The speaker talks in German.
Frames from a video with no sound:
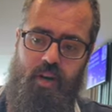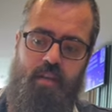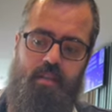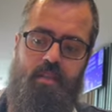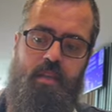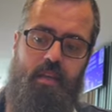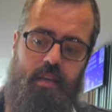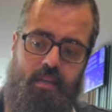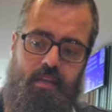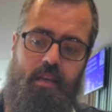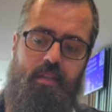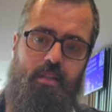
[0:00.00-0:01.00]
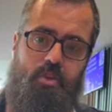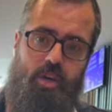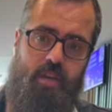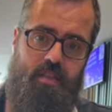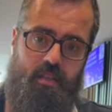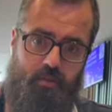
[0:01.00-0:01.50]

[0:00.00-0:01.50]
bereit ist, dir den Scheiß,